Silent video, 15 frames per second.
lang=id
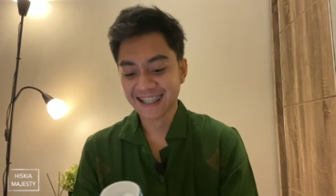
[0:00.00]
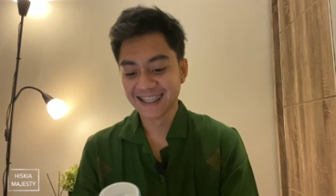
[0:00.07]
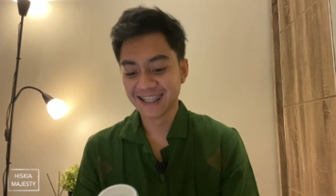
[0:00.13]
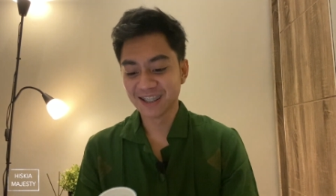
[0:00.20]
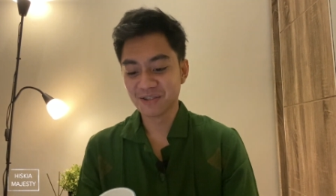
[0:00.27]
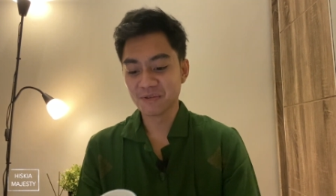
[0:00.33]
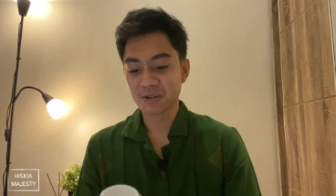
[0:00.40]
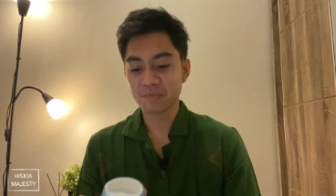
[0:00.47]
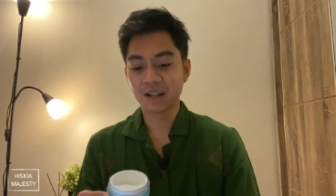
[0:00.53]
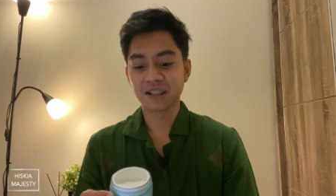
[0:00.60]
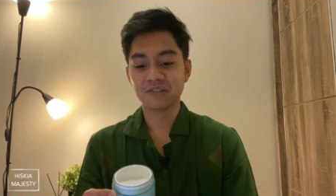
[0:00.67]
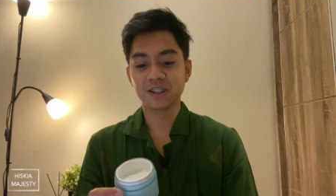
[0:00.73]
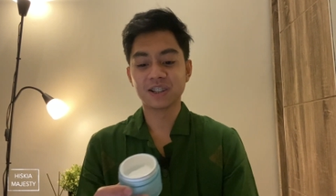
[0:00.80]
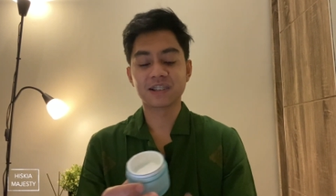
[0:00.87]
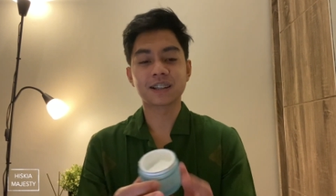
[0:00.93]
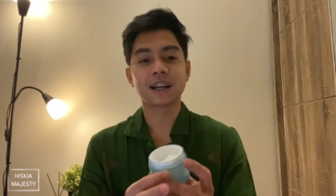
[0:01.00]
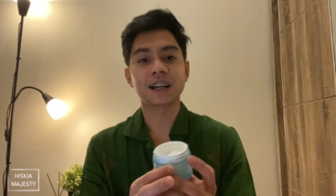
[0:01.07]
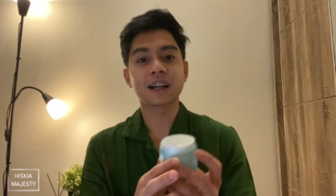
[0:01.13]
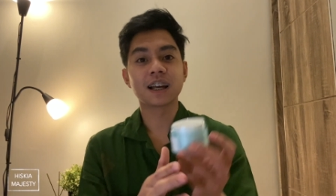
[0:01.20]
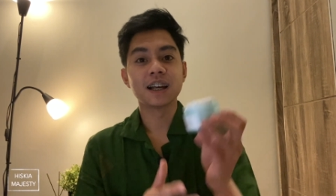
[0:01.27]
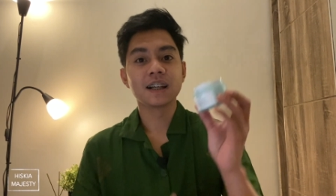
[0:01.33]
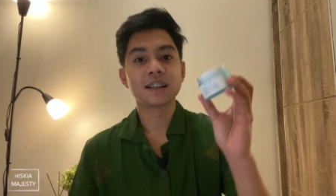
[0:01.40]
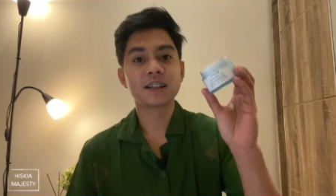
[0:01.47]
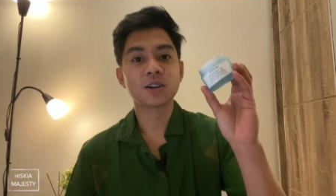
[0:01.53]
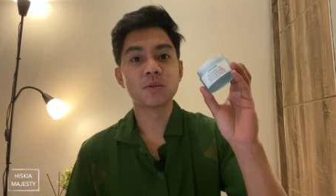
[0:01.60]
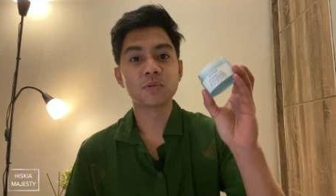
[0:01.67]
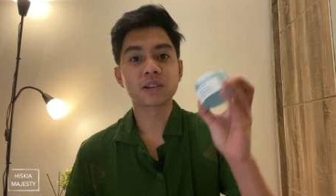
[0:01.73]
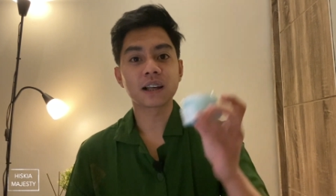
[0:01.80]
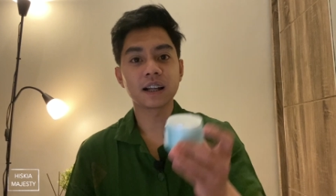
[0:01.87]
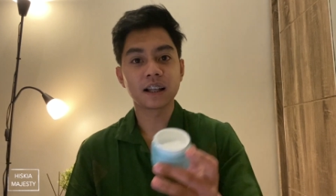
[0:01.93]
jadi gue baru bikin videonya sekarang jadi gue
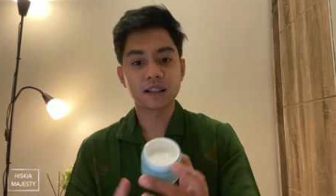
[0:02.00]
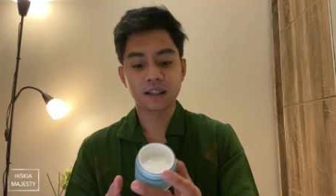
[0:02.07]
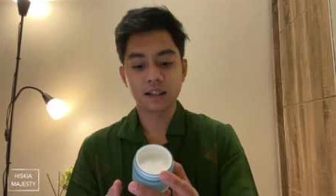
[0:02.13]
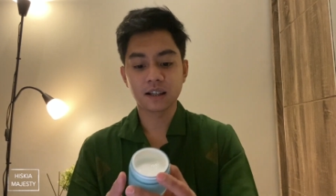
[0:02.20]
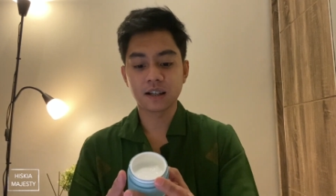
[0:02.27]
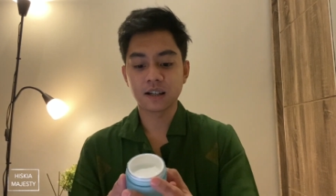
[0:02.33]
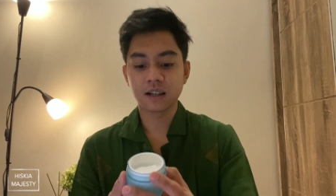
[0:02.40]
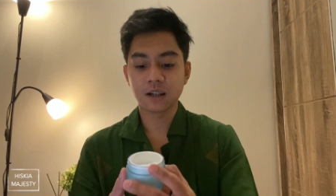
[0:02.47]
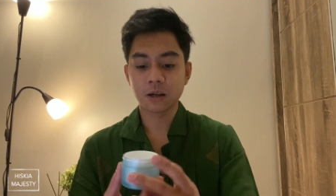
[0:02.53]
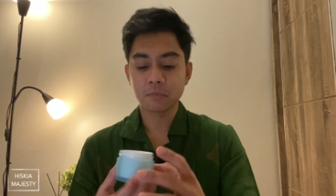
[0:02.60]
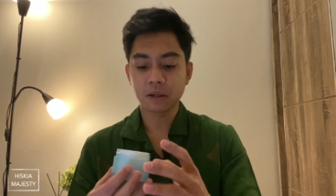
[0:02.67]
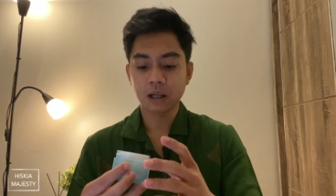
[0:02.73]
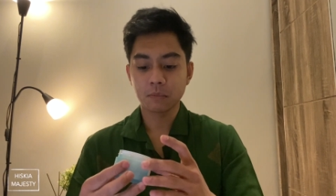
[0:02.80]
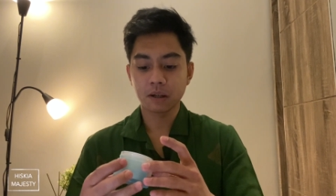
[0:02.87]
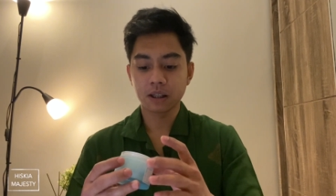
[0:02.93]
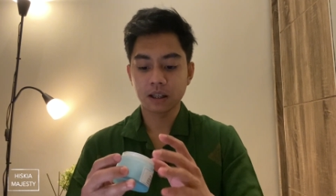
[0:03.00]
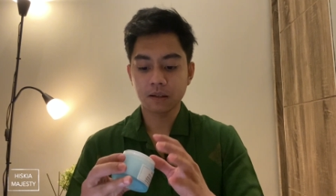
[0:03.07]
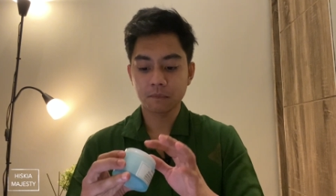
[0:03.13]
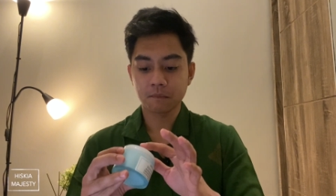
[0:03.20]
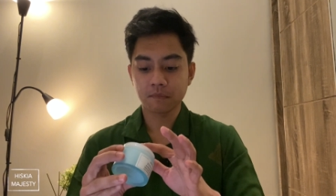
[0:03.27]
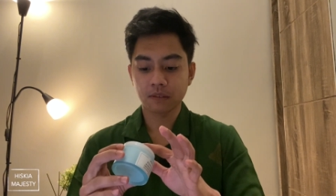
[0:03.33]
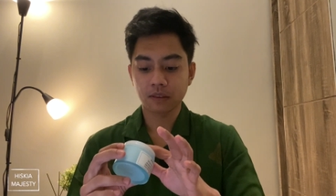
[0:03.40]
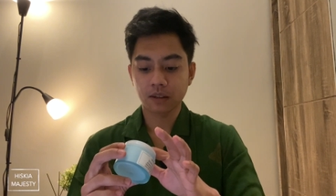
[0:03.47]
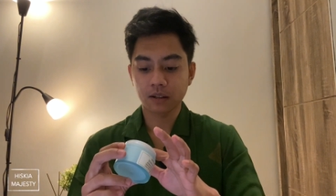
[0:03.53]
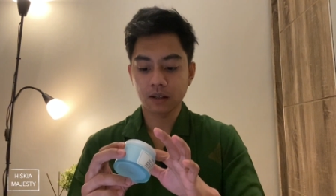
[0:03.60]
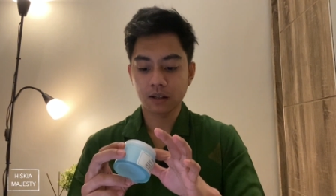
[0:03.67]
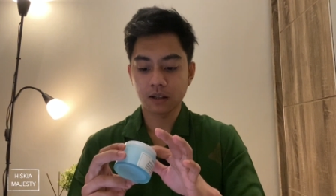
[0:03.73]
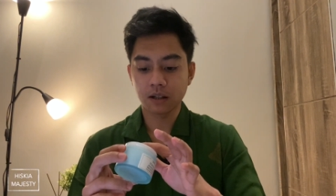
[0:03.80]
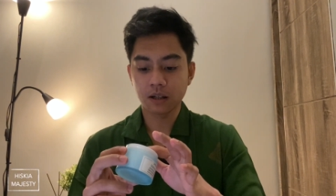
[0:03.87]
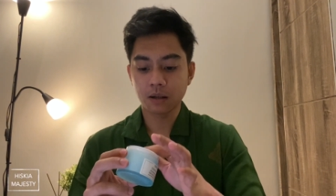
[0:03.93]
gue sekalian uh, apa namanya
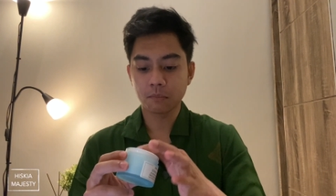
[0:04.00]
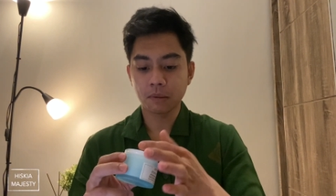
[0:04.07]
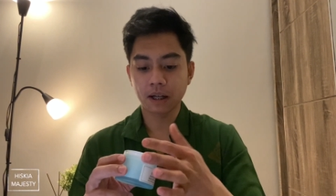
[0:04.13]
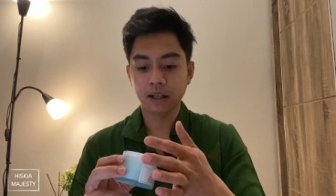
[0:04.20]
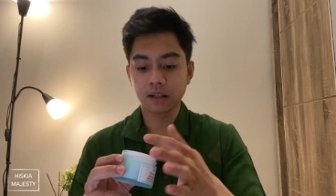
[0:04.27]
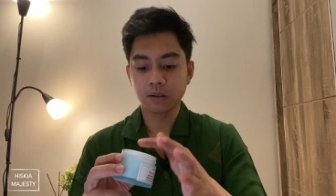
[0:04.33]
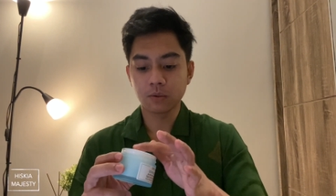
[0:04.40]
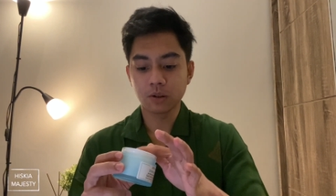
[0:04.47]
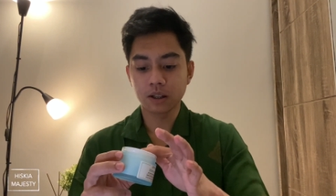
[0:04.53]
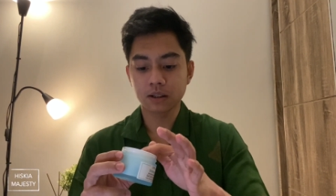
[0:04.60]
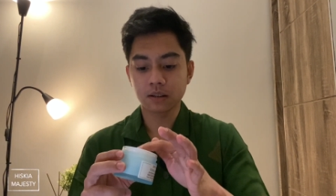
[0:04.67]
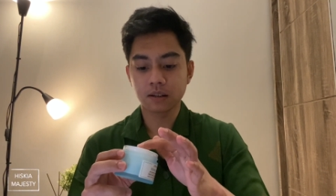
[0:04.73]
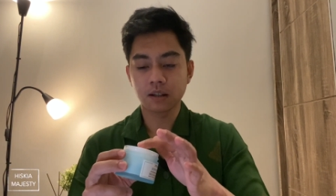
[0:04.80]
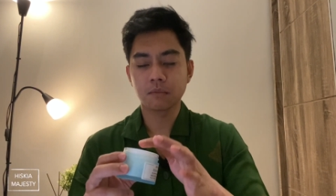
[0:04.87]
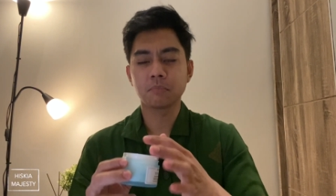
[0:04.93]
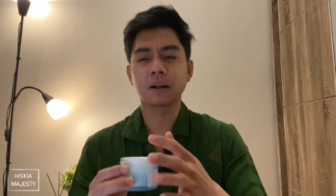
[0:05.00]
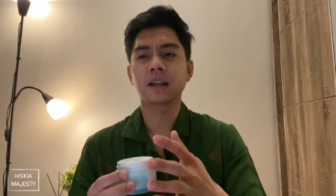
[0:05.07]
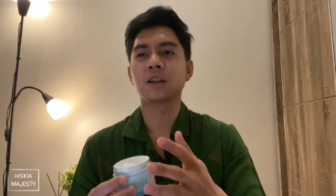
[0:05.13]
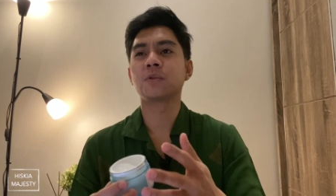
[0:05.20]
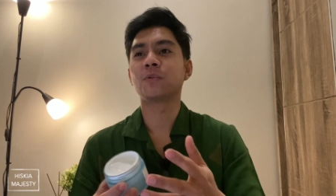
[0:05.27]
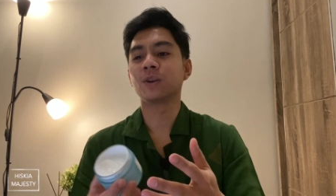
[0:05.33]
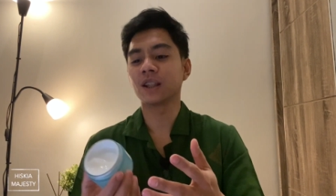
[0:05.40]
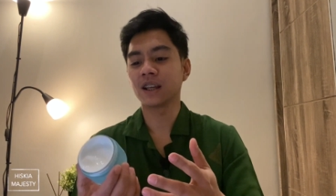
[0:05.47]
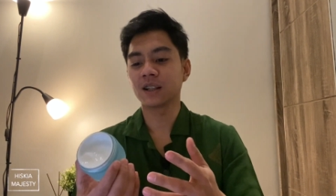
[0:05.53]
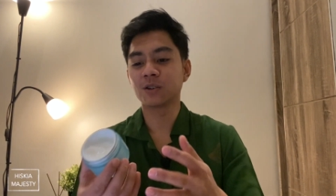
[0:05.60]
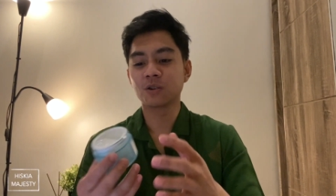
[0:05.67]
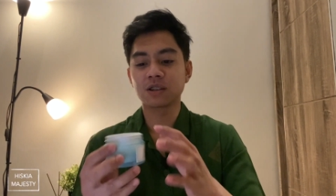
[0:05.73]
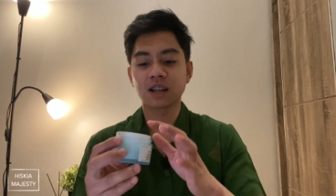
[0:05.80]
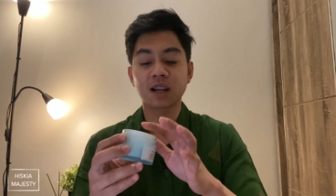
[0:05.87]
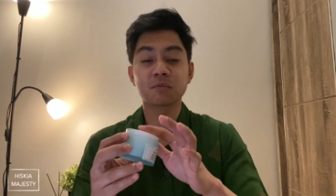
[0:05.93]
uh, pakai di kulit pakai di kulit
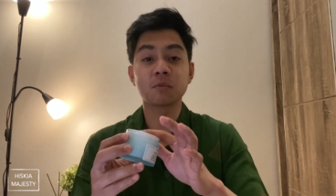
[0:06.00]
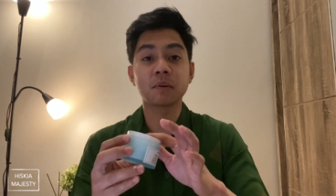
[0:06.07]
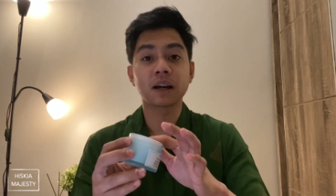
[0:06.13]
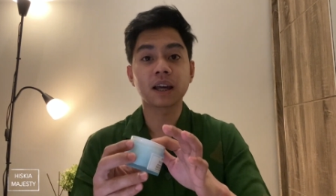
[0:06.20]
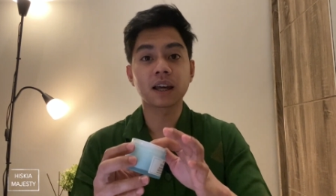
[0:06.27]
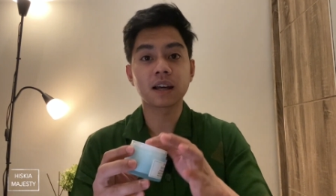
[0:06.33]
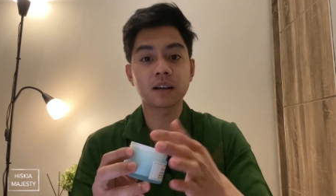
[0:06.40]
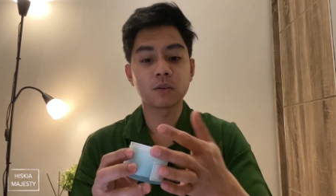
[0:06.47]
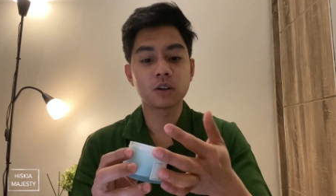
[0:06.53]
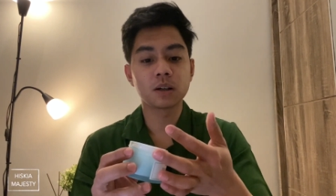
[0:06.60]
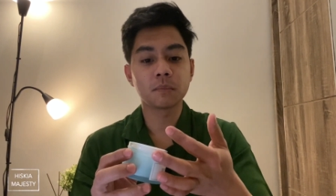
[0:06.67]
gue sekarang mau pakai gue udah